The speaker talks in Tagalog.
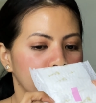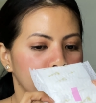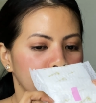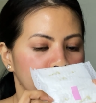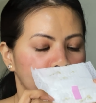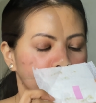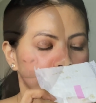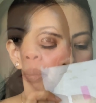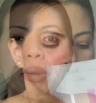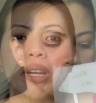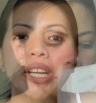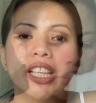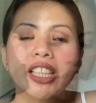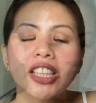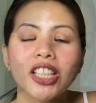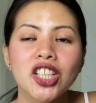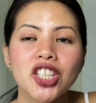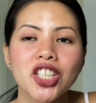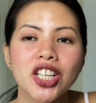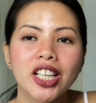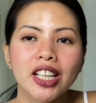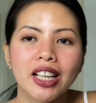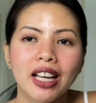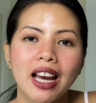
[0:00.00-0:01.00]
So, maganda
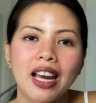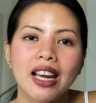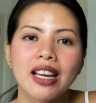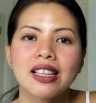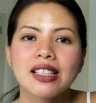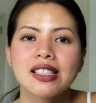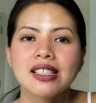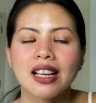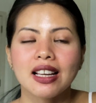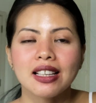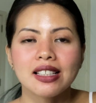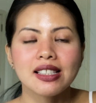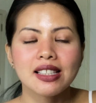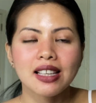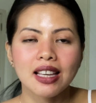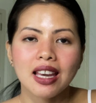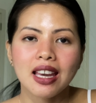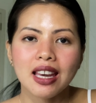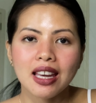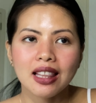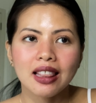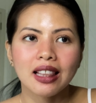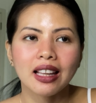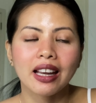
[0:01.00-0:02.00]
siya guys, as
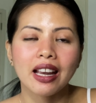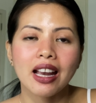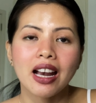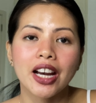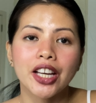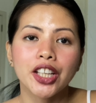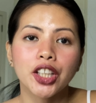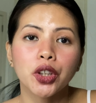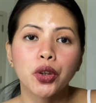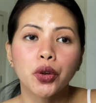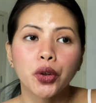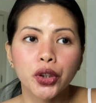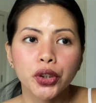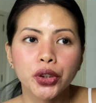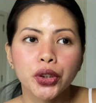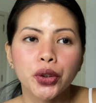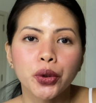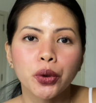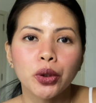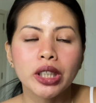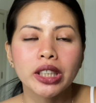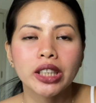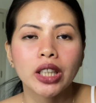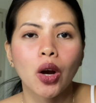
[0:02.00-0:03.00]
in, kaya nga nag-order
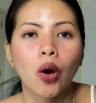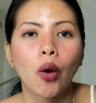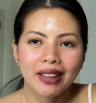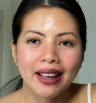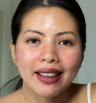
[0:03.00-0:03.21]
ulit ako.